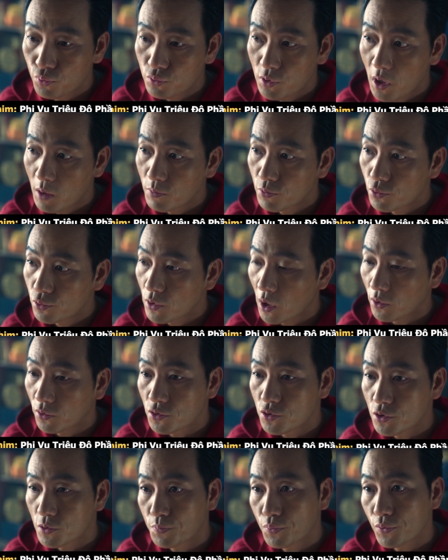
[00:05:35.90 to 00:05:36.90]
cảm thấy tạo
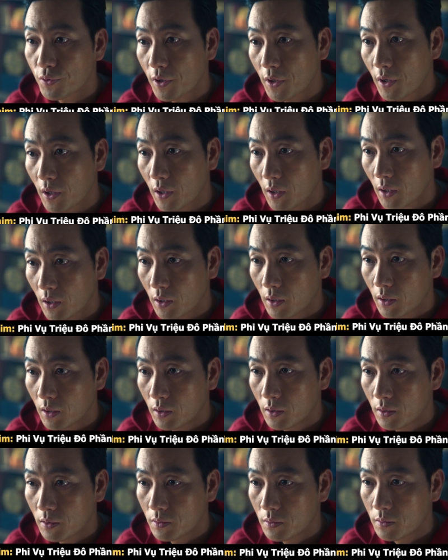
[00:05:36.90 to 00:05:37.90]
ra một chút không khí
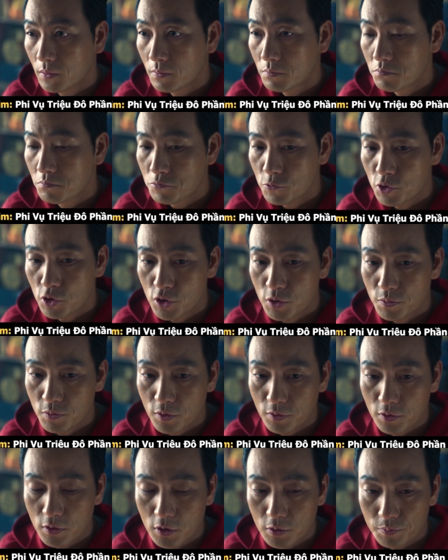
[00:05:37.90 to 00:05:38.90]
áp lực sẽ tốt hơn
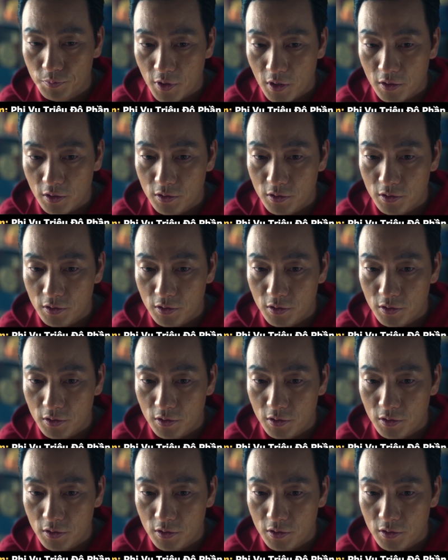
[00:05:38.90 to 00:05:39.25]
cho bọn họ.